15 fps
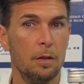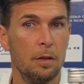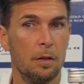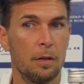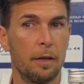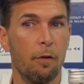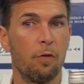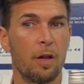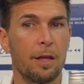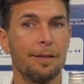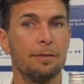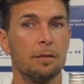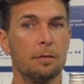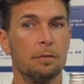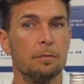que
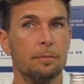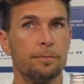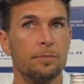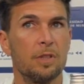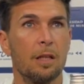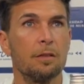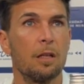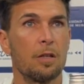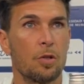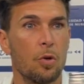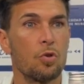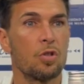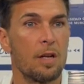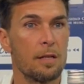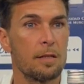ofrecen mm, tantas
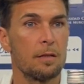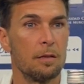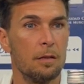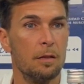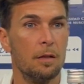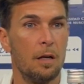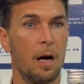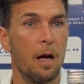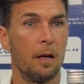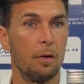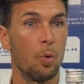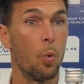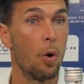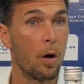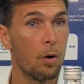cosas al
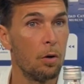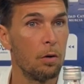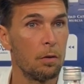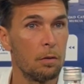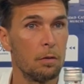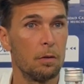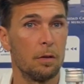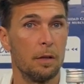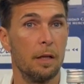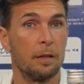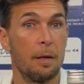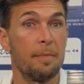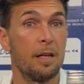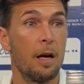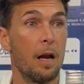juego y
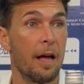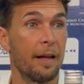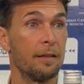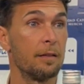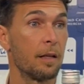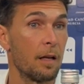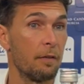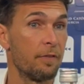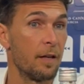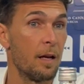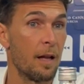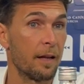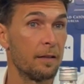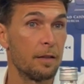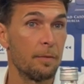también a la gente, que al final
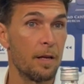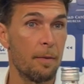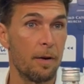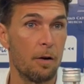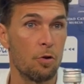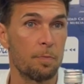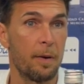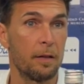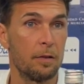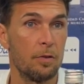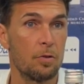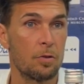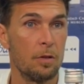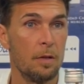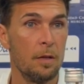la gente viene a ver los
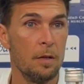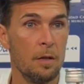partidos